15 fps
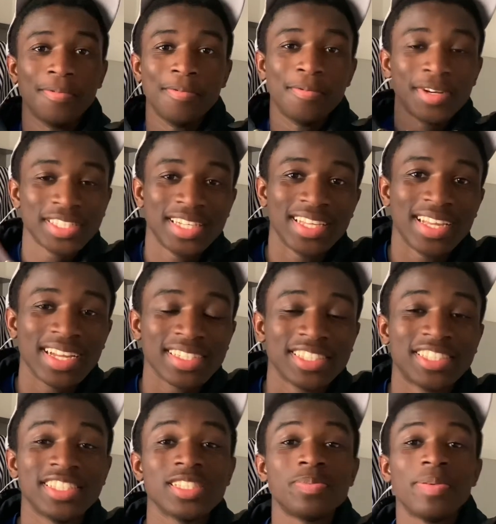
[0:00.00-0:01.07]
Wesh les gars,
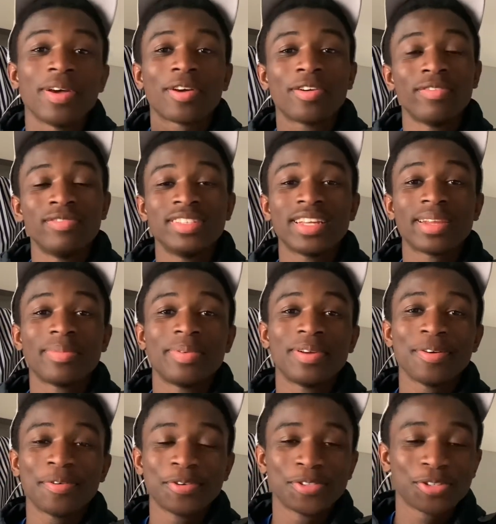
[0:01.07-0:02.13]
j'espère que vous allez
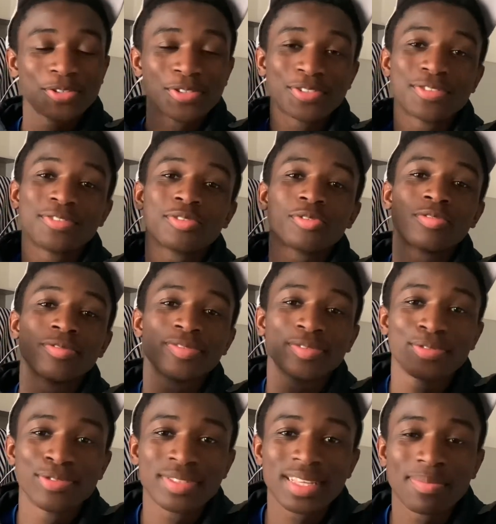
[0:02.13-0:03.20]
bien. Aujourd'hui, on se retrouve
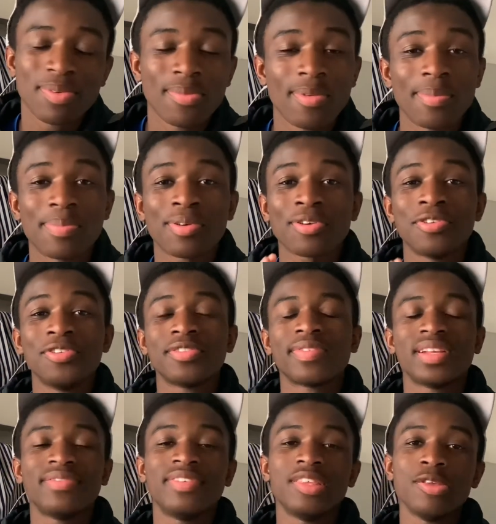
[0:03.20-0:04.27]
tout simplement pour une
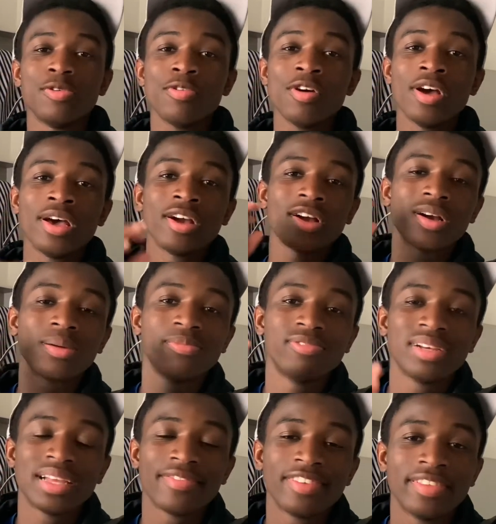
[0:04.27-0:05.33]
nouvelle vidéo. Comme vous
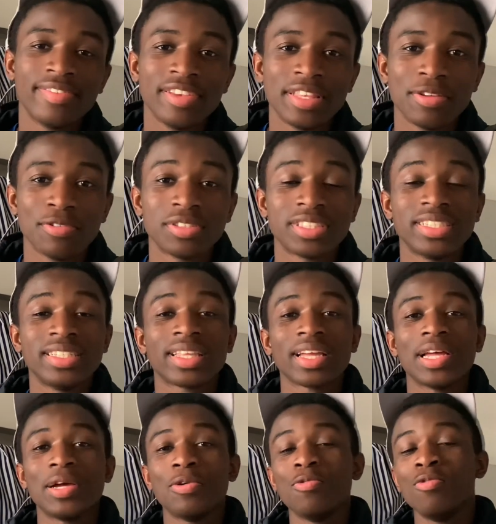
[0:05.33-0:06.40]
l'avez deviné au titre
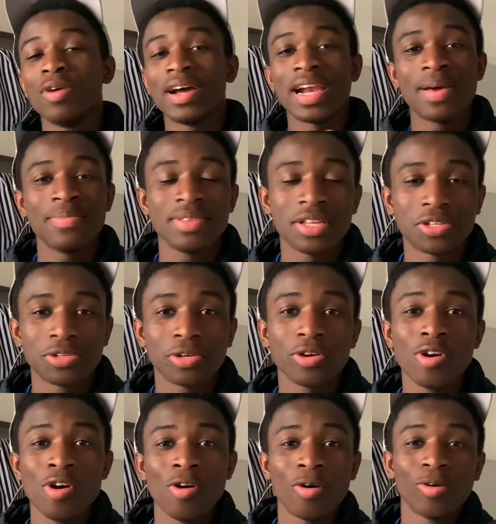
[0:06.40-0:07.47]
ou à la miniature,
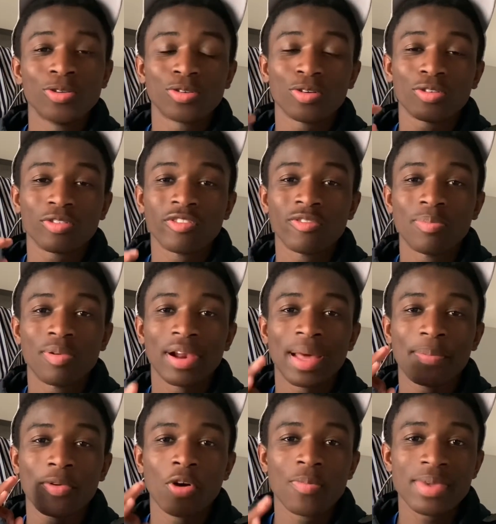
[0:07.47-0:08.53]
on se retrouve pour la
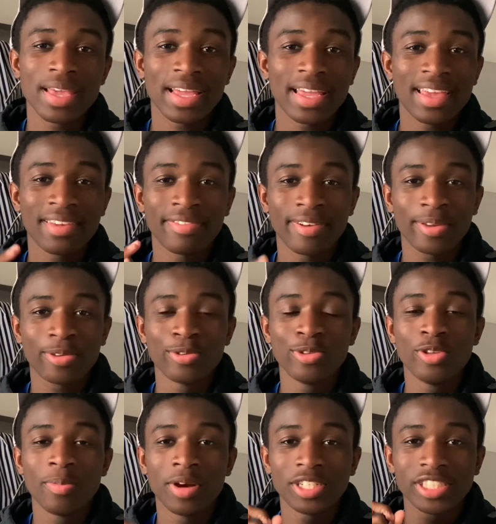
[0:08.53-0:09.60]
première FAQ
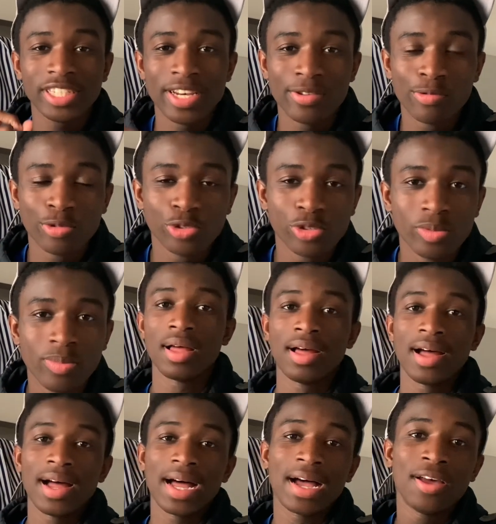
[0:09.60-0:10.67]
de ma chaîne YouTube.
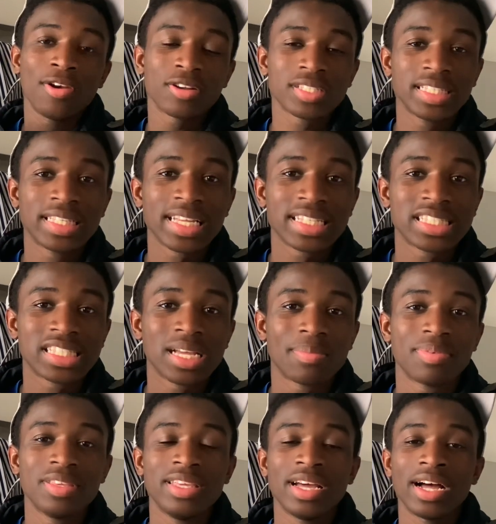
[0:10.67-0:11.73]
Alors c'est très simple,
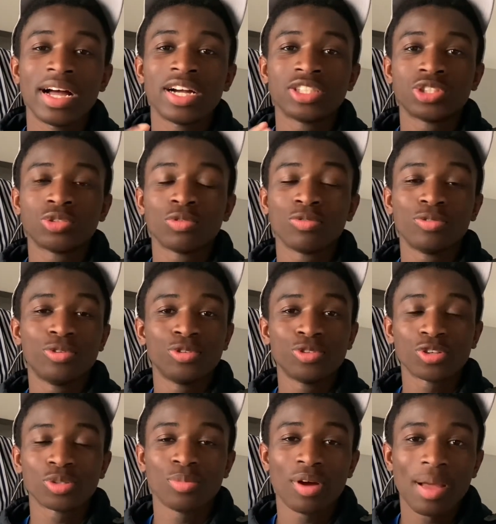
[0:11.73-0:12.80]
il y a un jour ou deux jours,
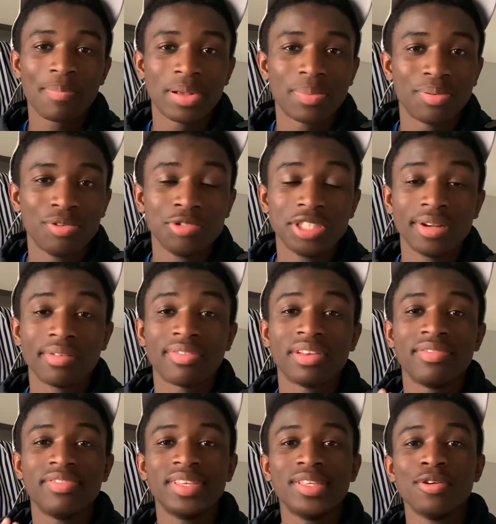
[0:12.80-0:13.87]
je m'en rappelle plus, j'avais fait une
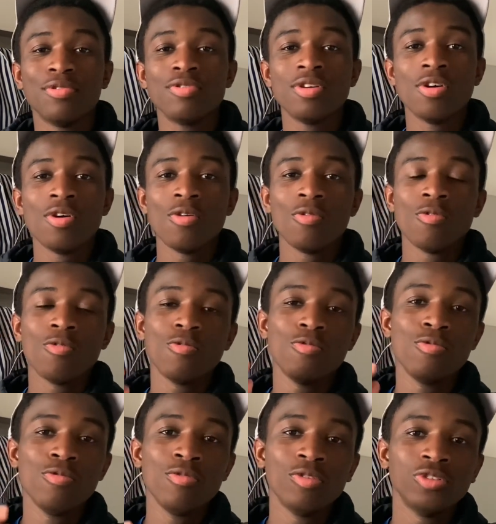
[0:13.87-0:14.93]
vidéo
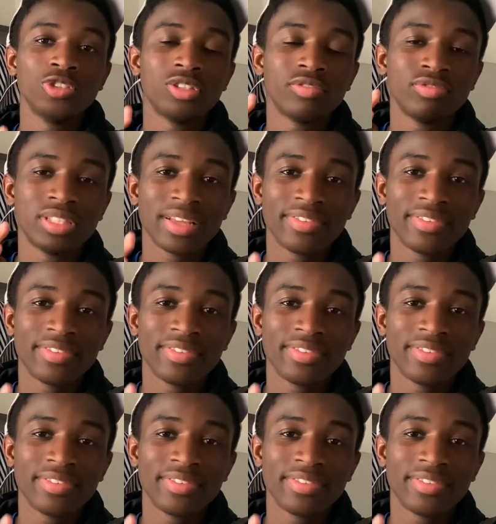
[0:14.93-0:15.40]
où je vous avais